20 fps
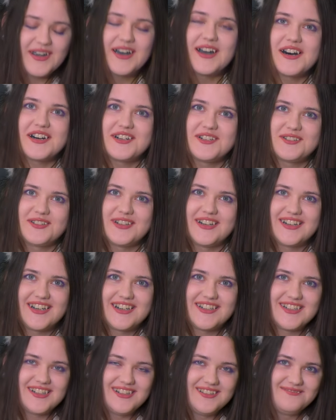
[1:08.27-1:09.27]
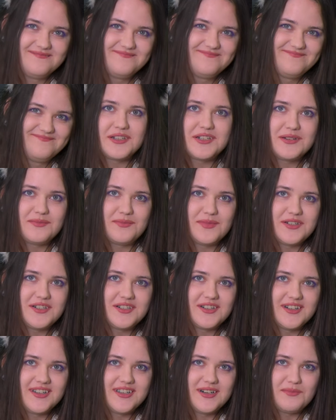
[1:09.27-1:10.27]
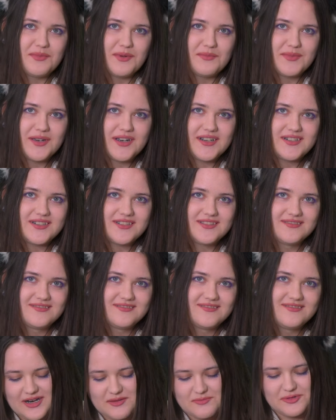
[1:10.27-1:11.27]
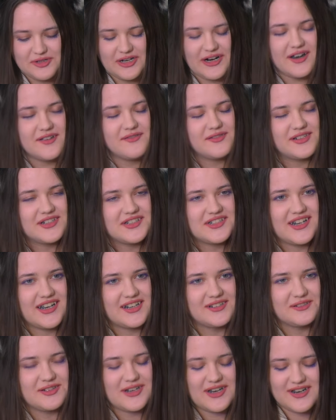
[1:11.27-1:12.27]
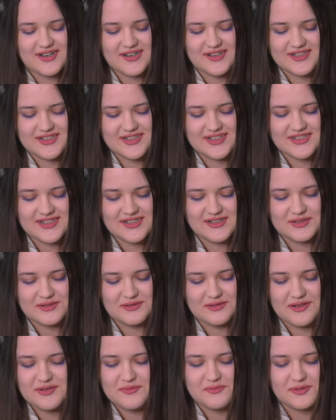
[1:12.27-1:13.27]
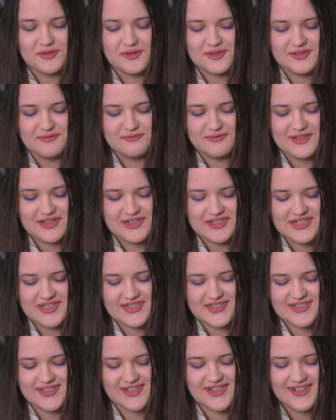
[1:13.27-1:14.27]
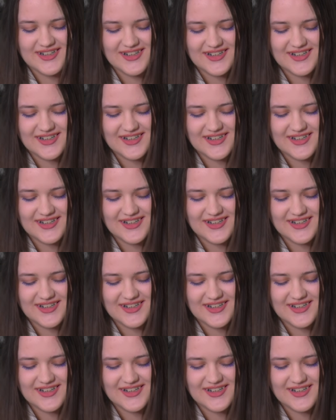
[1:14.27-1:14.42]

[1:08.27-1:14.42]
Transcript: Хорошо донатил. Тысяча по 4, по 5. Я ему нравилась, да, но я сказала, что я не буду с ним встречаться.